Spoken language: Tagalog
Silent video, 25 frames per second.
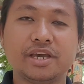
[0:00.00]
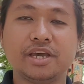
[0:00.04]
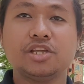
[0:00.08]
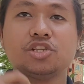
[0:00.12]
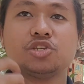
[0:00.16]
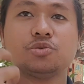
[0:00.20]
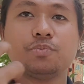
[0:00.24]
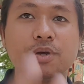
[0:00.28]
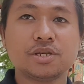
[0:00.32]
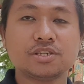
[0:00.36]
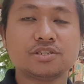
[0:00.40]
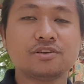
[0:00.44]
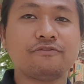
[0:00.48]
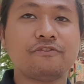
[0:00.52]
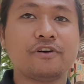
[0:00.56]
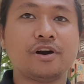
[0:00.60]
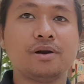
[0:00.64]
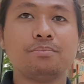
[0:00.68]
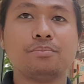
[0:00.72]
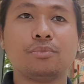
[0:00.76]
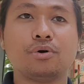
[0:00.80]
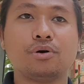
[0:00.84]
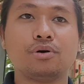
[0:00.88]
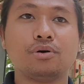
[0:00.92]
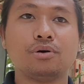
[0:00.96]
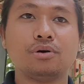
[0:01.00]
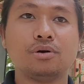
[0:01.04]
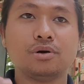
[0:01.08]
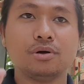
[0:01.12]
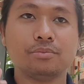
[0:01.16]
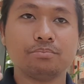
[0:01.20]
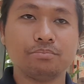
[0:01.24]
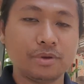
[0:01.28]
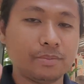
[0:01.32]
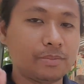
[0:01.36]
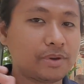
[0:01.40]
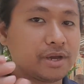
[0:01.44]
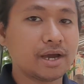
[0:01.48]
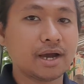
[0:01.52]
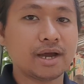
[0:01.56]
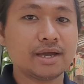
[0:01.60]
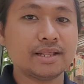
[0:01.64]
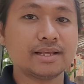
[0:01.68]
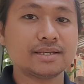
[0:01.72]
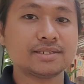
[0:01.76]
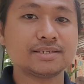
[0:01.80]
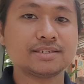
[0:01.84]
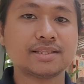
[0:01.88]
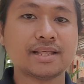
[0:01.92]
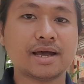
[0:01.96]
inspect sa farm mo, bibigyan ka
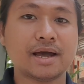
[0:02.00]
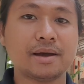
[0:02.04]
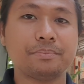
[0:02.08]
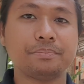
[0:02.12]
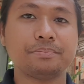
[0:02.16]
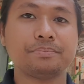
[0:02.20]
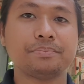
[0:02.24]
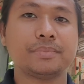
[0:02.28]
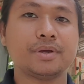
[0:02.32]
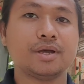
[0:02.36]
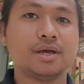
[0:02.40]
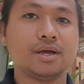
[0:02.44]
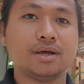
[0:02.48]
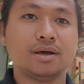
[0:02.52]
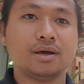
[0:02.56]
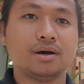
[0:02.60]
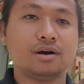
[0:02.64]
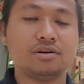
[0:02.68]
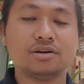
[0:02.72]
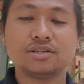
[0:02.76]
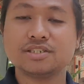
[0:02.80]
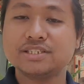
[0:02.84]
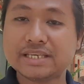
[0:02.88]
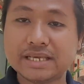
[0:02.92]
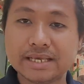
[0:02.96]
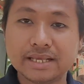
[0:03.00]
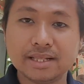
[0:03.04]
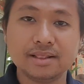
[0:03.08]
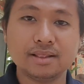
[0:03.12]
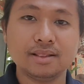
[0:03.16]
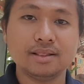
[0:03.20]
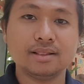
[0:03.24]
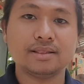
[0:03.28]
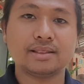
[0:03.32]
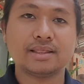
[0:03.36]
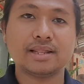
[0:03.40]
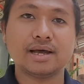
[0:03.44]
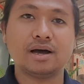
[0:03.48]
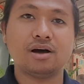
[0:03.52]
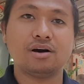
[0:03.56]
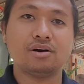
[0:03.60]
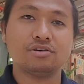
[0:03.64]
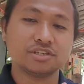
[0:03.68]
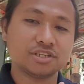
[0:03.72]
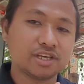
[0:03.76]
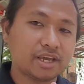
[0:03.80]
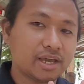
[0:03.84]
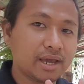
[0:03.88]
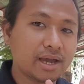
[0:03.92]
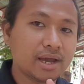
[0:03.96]
ng stamp or seal na
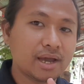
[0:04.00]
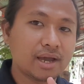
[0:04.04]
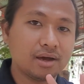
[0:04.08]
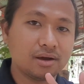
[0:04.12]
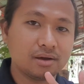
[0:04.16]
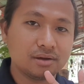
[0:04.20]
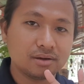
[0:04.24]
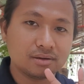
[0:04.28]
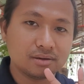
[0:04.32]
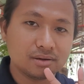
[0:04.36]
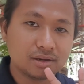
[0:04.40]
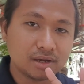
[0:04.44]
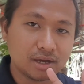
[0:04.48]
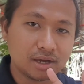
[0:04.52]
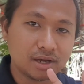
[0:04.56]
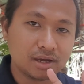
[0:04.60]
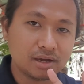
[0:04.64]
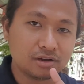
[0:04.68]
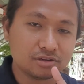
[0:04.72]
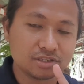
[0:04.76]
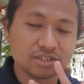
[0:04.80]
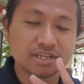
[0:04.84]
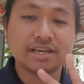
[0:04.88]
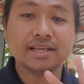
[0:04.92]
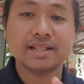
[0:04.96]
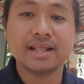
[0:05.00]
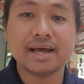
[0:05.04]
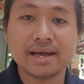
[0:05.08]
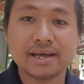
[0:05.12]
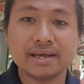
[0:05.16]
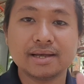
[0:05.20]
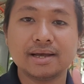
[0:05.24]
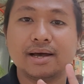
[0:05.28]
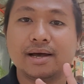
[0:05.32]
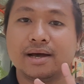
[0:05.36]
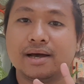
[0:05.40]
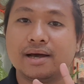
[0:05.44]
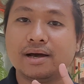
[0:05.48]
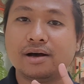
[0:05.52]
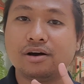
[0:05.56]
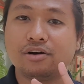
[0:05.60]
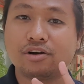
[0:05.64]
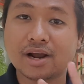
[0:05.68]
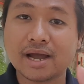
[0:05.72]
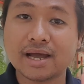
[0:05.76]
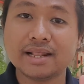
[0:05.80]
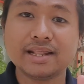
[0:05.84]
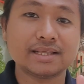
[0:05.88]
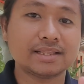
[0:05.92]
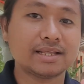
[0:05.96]
o sige nga, uh, o sige na, uh,
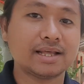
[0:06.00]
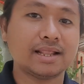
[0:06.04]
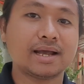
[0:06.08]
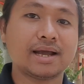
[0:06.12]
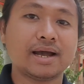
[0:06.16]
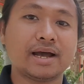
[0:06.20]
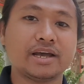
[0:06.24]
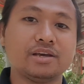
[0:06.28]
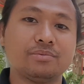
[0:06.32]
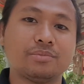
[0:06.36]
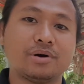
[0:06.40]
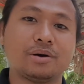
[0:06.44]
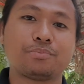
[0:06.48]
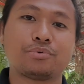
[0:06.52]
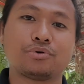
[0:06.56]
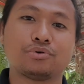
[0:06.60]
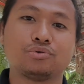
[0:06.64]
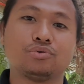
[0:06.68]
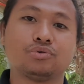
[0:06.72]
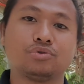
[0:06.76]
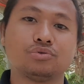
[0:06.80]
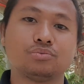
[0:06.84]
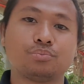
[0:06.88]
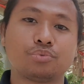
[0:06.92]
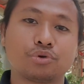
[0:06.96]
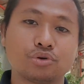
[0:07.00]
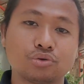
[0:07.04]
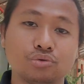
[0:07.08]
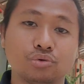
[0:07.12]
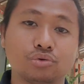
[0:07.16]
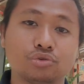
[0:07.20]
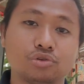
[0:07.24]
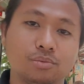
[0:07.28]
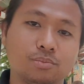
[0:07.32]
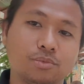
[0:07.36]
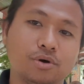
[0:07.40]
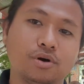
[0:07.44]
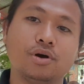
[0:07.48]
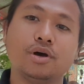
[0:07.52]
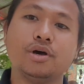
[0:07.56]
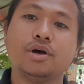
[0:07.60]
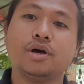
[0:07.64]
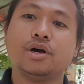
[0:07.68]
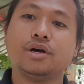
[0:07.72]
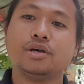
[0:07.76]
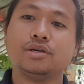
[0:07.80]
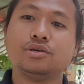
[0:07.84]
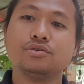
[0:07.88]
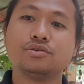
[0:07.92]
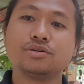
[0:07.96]
organic talaga yung mga produk produkto mo.
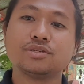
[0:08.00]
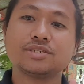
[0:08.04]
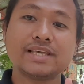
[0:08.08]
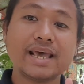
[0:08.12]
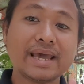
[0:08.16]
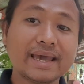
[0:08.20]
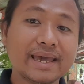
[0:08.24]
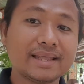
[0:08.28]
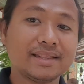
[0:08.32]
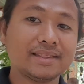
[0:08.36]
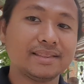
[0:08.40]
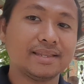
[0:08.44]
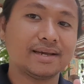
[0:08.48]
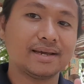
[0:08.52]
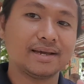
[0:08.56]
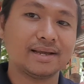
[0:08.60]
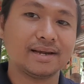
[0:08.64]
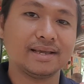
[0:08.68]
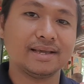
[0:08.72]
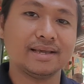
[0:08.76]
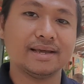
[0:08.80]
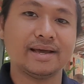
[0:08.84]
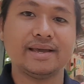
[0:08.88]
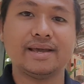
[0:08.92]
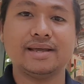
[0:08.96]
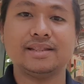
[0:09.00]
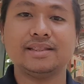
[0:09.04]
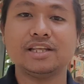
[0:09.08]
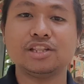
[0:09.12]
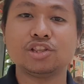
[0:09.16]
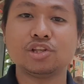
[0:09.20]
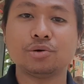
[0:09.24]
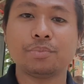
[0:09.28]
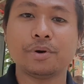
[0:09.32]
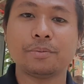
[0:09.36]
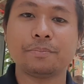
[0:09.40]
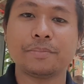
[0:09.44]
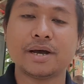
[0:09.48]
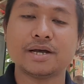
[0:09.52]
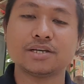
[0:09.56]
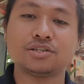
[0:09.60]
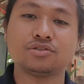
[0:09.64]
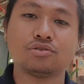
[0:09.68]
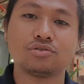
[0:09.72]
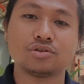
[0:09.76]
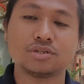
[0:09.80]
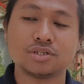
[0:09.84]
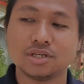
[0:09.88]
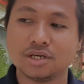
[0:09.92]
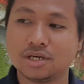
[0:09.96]
Yung second degree, ayan, dito
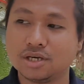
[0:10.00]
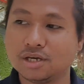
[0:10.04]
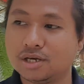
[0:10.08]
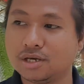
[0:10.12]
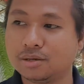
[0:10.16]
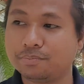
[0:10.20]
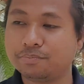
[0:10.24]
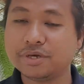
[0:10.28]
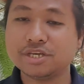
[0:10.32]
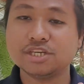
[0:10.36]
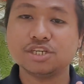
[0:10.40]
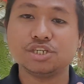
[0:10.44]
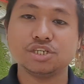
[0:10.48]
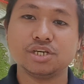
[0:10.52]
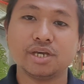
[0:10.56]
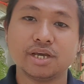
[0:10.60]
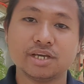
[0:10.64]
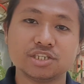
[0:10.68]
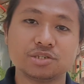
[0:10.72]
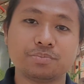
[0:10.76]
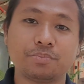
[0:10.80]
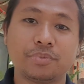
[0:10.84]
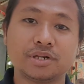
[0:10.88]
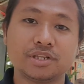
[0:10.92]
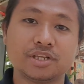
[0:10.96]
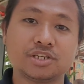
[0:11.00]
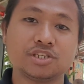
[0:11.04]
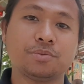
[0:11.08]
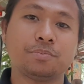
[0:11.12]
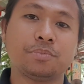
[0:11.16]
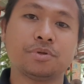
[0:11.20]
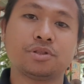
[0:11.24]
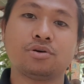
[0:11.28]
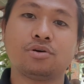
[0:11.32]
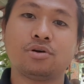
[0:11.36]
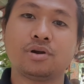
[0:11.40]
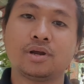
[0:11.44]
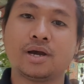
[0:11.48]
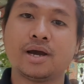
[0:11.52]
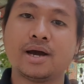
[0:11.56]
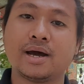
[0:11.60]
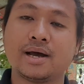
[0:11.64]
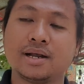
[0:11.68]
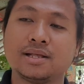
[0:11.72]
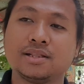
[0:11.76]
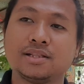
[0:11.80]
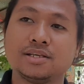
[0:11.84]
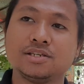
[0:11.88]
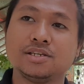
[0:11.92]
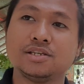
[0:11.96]
papasok si PGS, Participatory
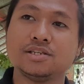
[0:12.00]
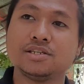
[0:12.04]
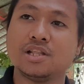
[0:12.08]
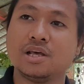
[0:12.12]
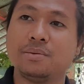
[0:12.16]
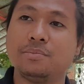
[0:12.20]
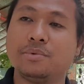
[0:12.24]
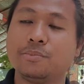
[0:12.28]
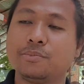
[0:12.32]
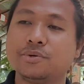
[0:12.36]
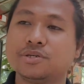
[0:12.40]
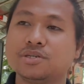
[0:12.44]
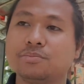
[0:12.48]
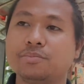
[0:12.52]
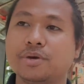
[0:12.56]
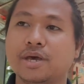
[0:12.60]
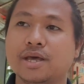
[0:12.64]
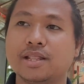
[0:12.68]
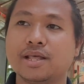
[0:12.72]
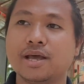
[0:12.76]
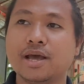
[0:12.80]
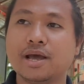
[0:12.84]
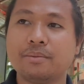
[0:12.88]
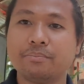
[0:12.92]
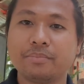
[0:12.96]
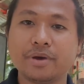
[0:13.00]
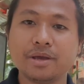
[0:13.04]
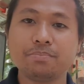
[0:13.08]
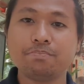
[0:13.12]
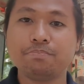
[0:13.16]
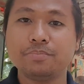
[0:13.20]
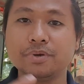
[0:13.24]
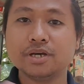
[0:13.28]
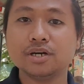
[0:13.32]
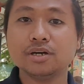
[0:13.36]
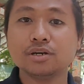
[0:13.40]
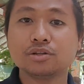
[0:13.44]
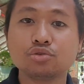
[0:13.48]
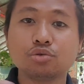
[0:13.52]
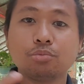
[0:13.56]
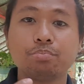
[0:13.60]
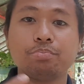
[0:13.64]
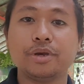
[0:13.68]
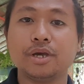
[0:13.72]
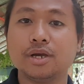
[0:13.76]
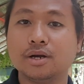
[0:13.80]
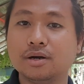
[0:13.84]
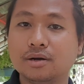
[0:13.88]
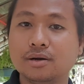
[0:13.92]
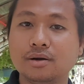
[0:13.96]
Guarantee System. Ibig sabihin, may peer to
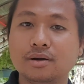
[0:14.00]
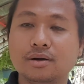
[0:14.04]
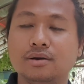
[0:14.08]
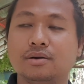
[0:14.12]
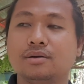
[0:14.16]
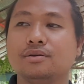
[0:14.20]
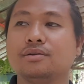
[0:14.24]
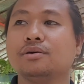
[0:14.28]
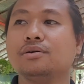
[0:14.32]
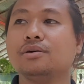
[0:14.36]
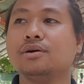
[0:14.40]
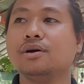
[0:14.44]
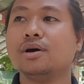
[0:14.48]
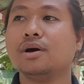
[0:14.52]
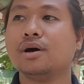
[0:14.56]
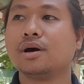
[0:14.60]
-peer, no?